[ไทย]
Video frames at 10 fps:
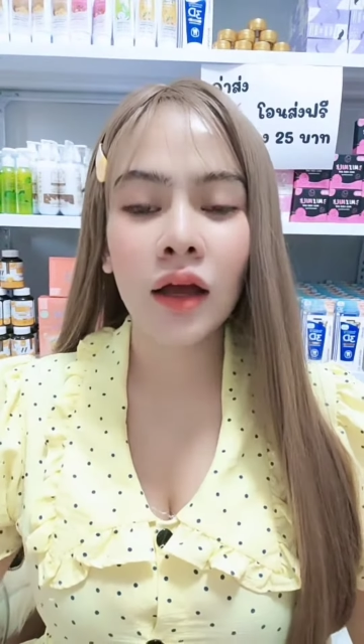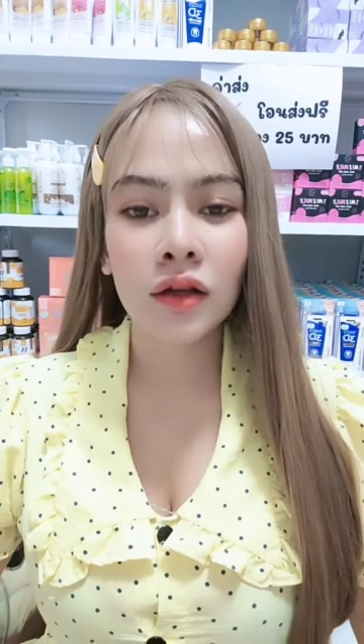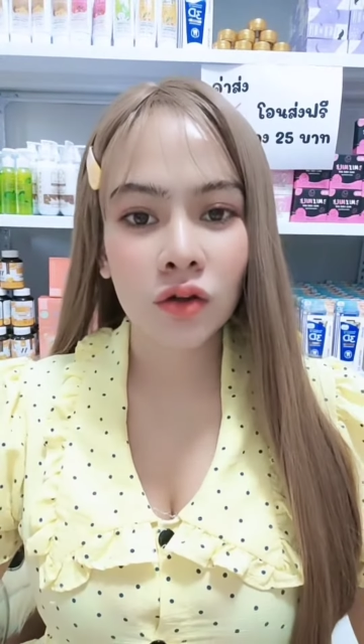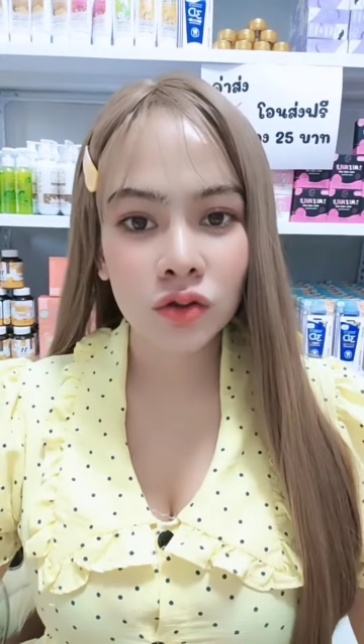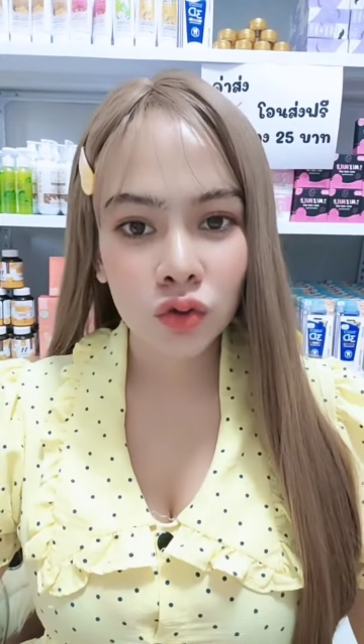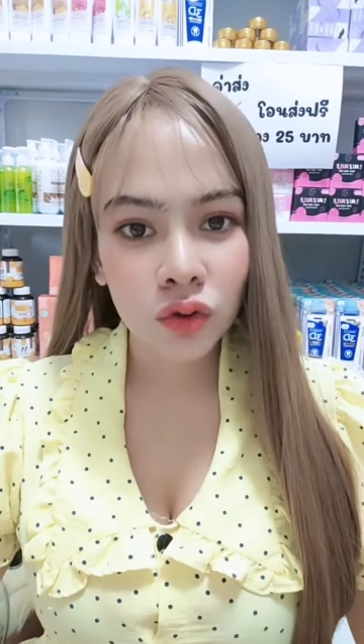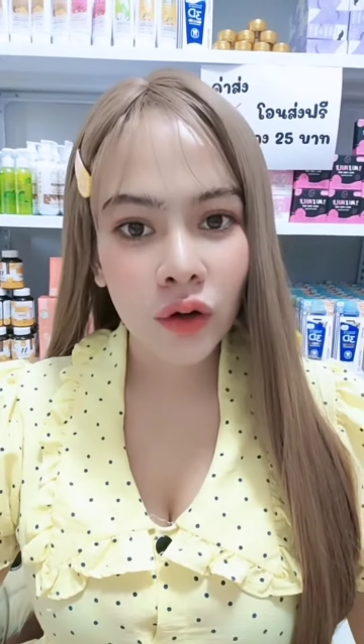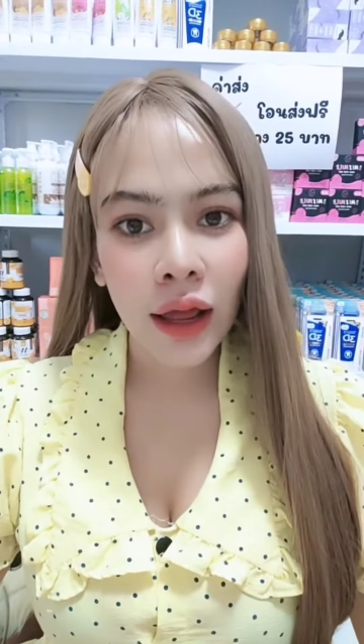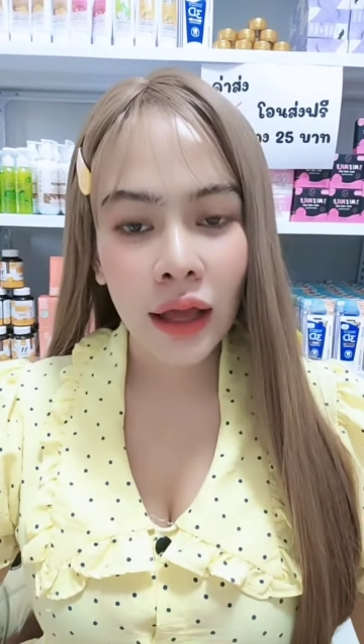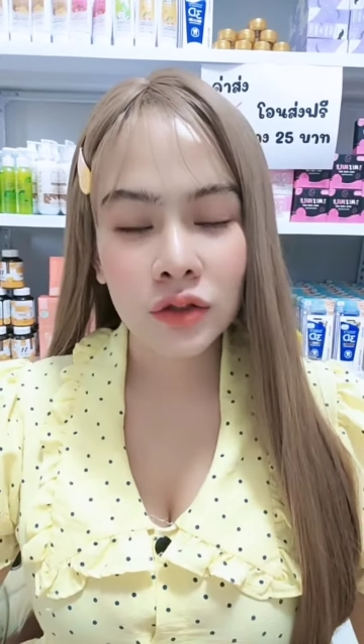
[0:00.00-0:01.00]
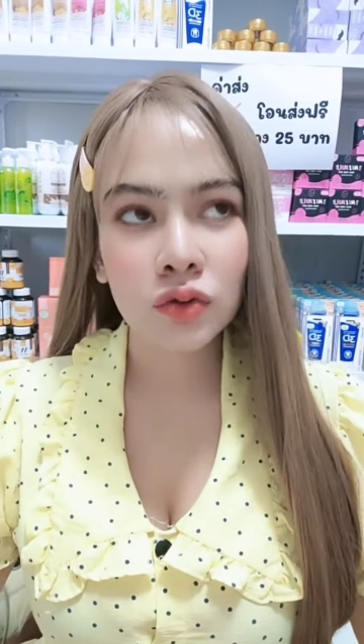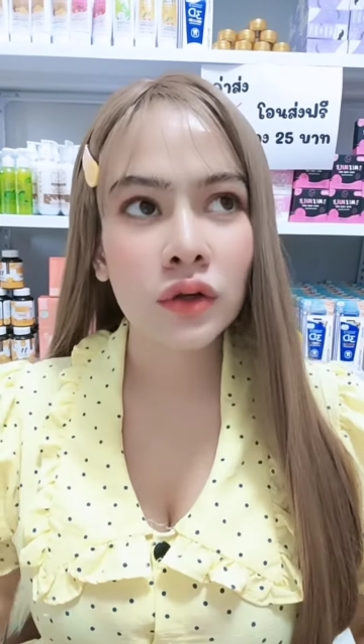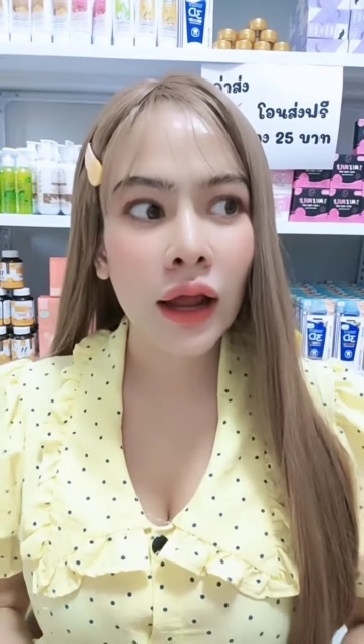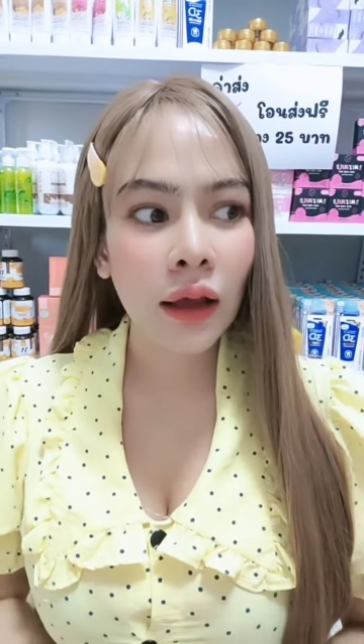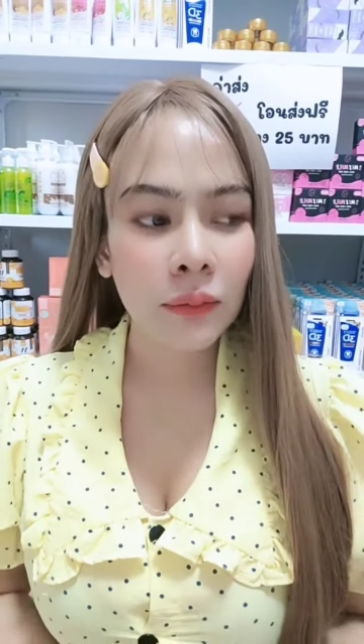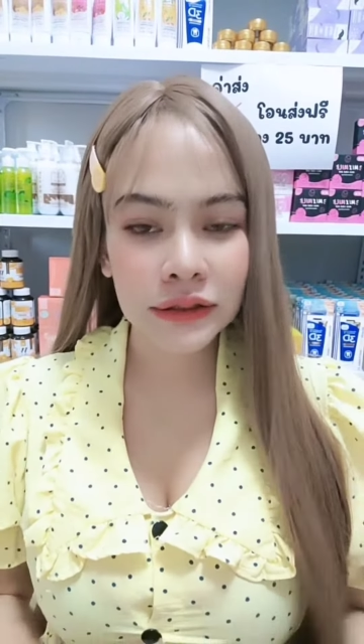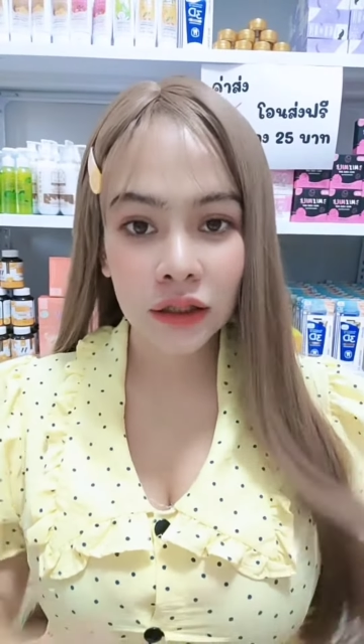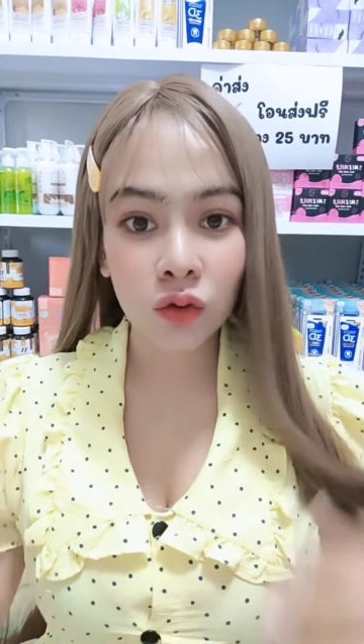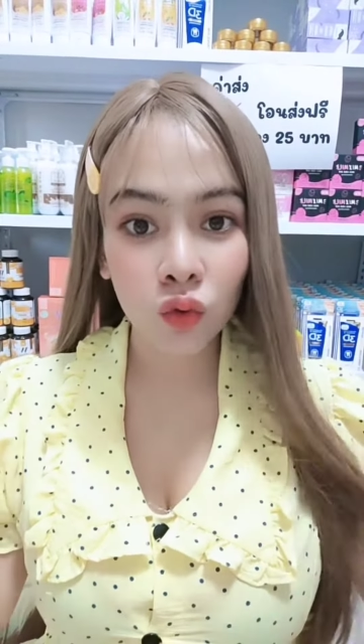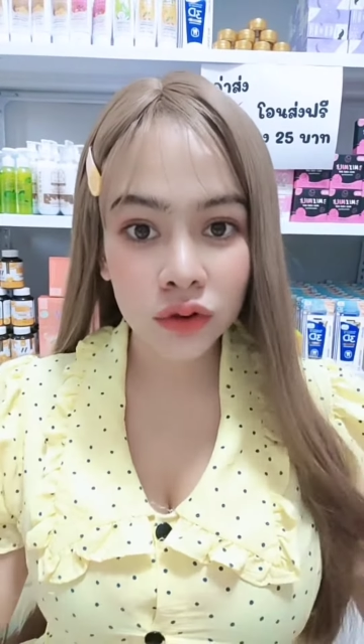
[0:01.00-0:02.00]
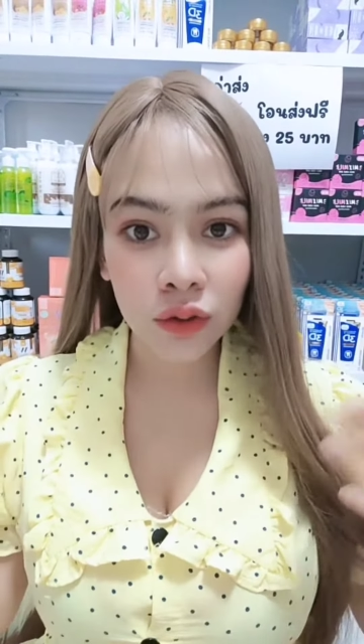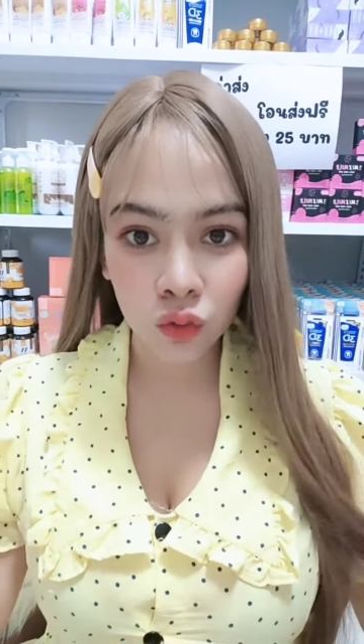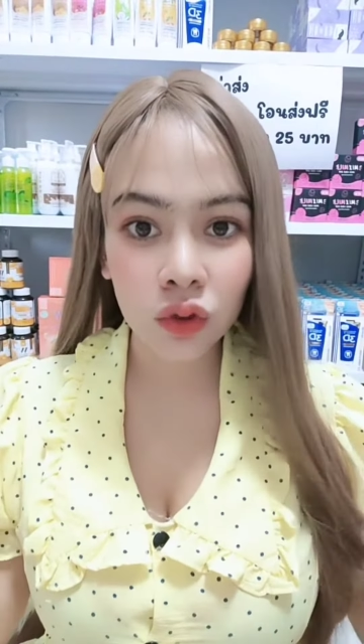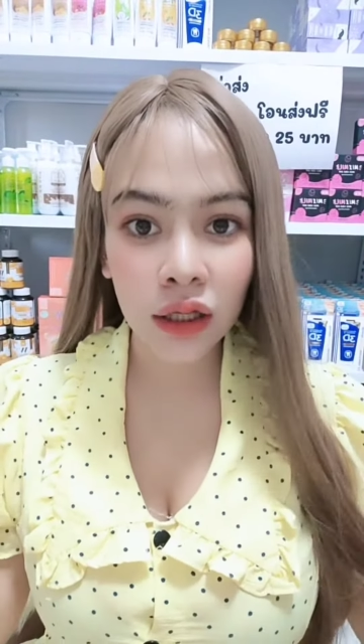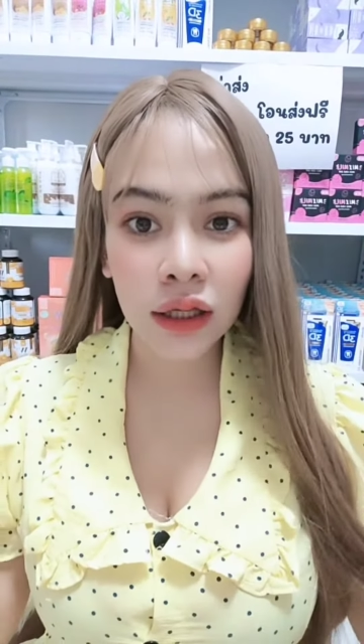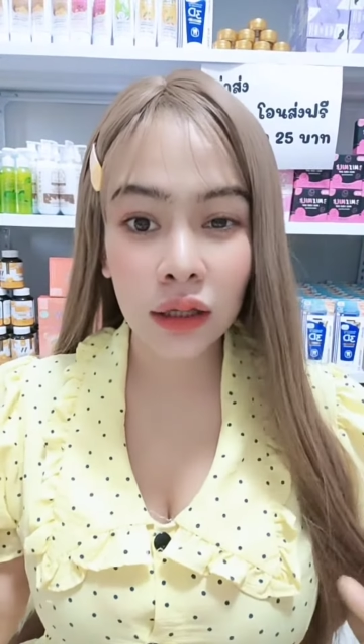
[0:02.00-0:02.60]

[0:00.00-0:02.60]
ตอนชุดแรก ชุดแรกมันจะกระทุ้งสิวที่